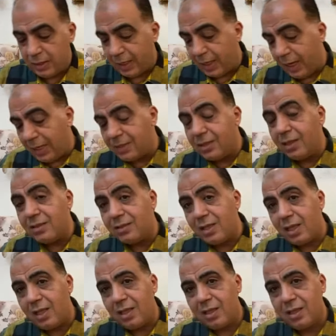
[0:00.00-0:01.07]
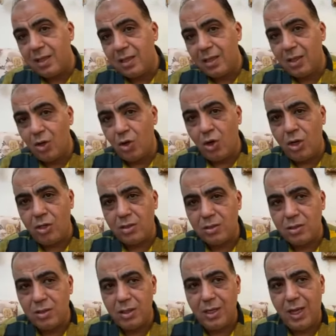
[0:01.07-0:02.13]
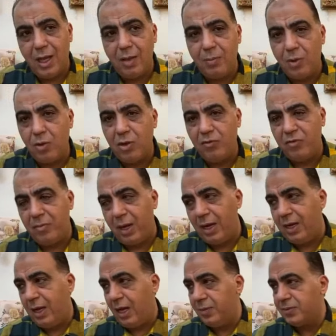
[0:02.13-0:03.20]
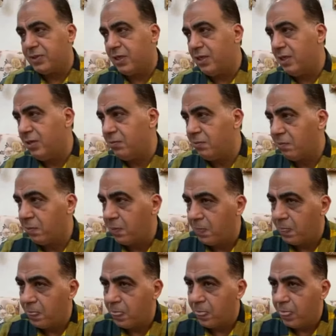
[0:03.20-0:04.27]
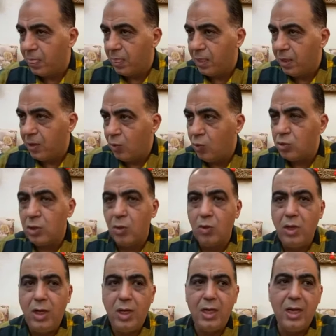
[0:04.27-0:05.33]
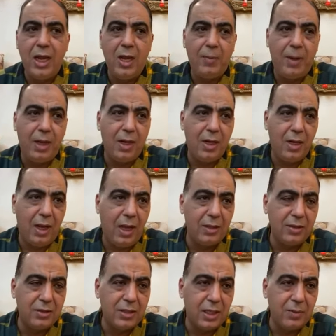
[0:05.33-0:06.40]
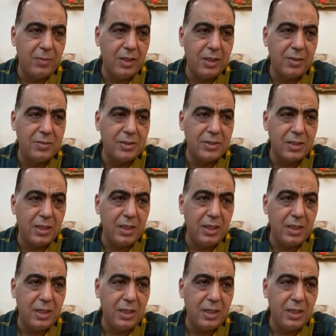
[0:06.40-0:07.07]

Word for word: دخلت انت قلت لا موقفي مع اللاعب سليم وتوقيع اللاعب على العقد التكميلي ده مش